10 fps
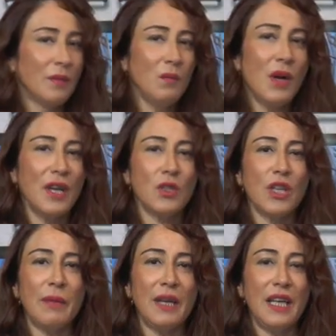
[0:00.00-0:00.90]
Bueno,
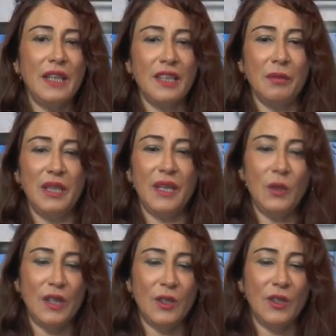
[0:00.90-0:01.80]
ya para ir terminando
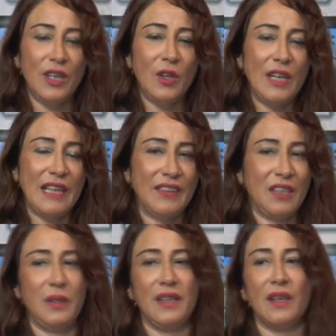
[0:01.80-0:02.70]
y redondeando la
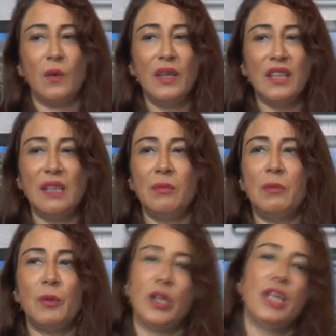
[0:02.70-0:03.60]
entrevista, cuéntenme,
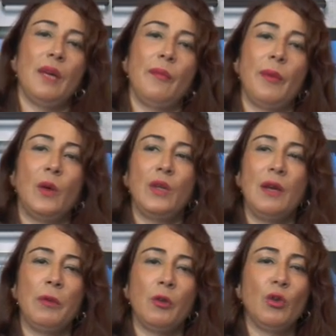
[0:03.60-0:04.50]
por ejemplo, una
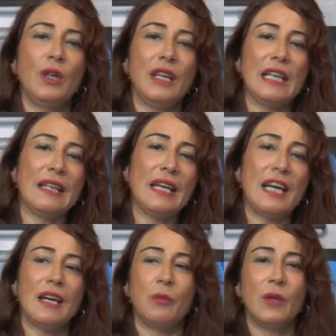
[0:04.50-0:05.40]
persona que está
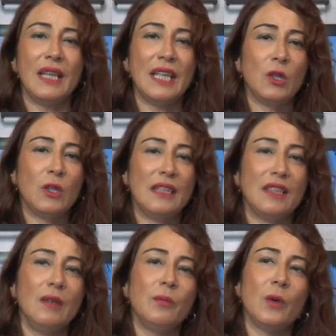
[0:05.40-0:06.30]
apurada todo el
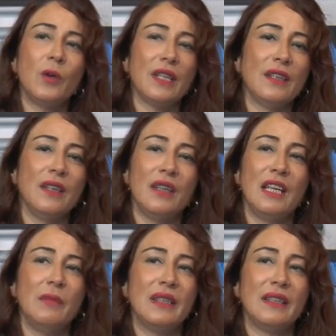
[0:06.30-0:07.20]
tiempo, que tiene que
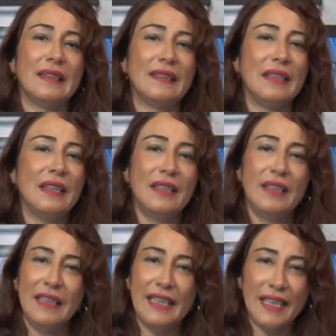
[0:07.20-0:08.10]
alimentarse
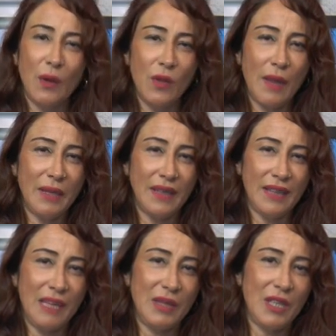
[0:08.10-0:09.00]
raudamente
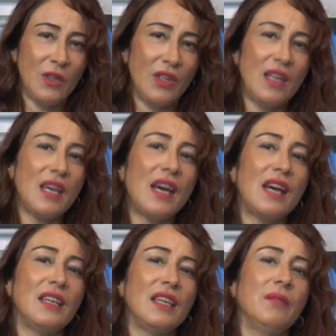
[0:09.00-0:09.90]
al
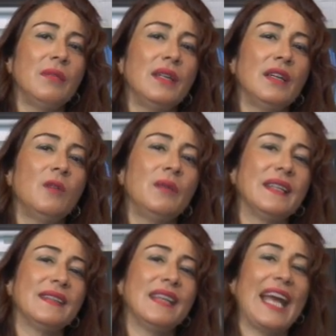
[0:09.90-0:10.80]
mediodía y en vez de
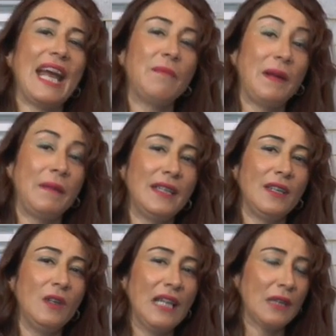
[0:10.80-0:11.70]
comerse el pebete
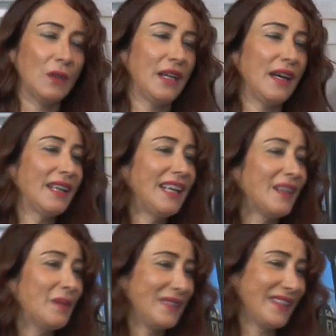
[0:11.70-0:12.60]
con la coca, ¿qué le
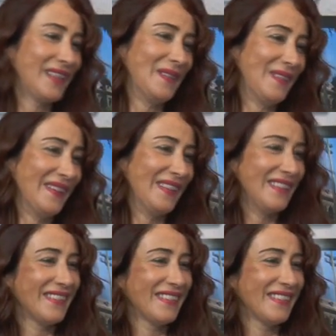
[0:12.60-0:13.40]
aconsejan ustedes?